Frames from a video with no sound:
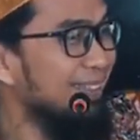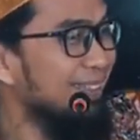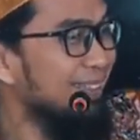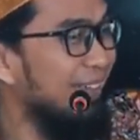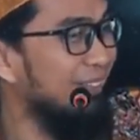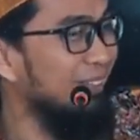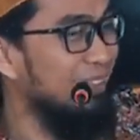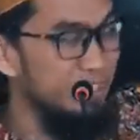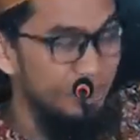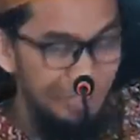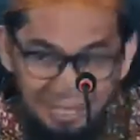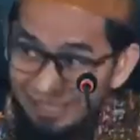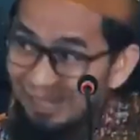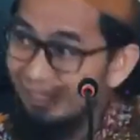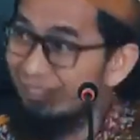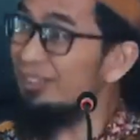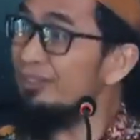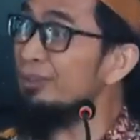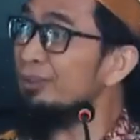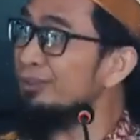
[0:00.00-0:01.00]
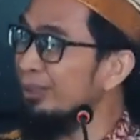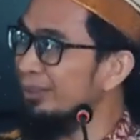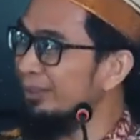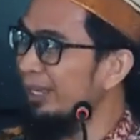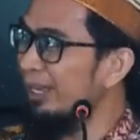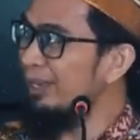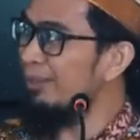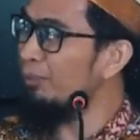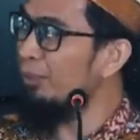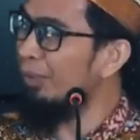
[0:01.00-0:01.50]
Karena syarat masuk
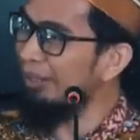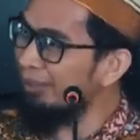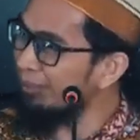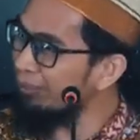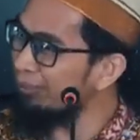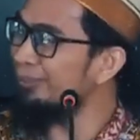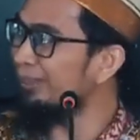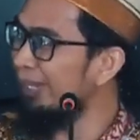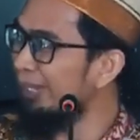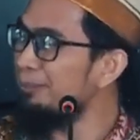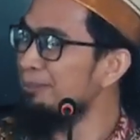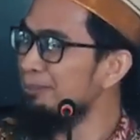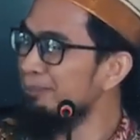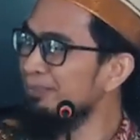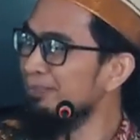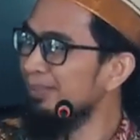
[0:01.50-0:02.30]
surga bukan kedudukan.